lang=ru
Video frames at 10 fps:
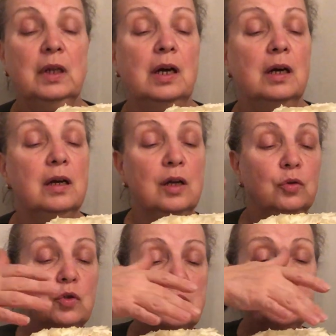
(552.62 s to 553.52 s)
Да,
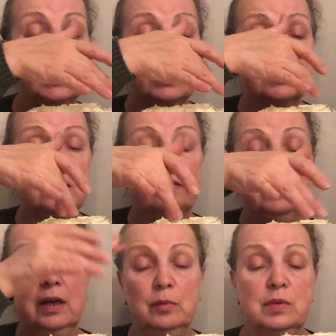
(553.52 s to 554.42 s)
то есть мы
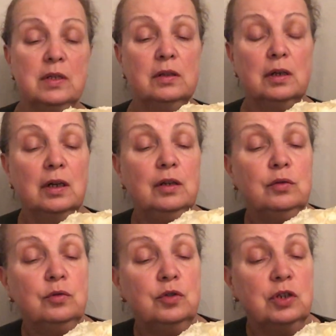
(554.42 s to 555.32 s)
оставляем
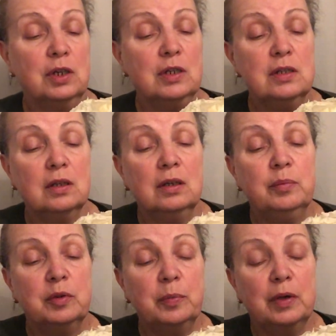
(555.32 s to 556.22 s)
центральную часть, да,
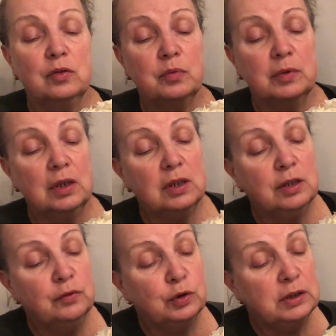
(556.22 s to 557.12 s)
предположим, да,
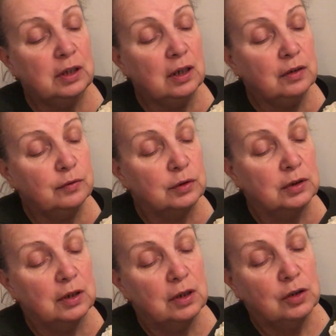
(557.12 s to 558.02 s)
и вот так вот
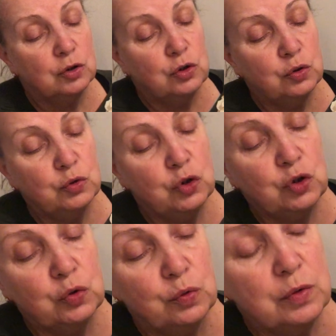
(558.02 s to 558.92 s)

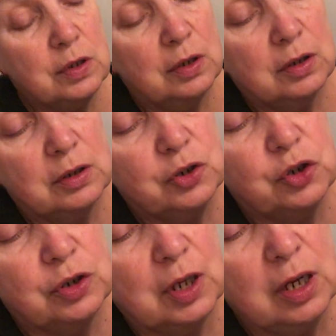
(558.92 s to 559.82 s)
чуть-чуть
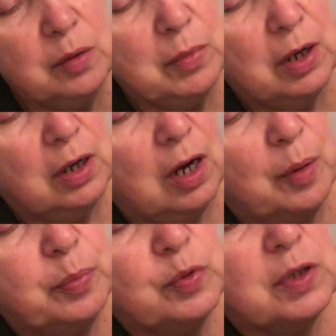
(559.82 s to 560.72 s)
начинаем
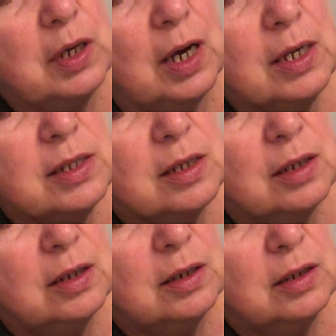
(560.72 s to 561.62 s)
опускать
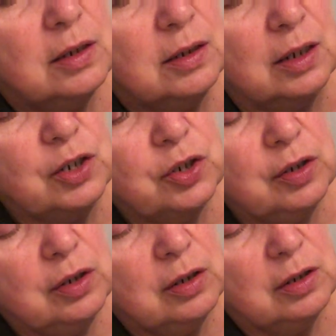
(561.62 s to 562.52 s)
наши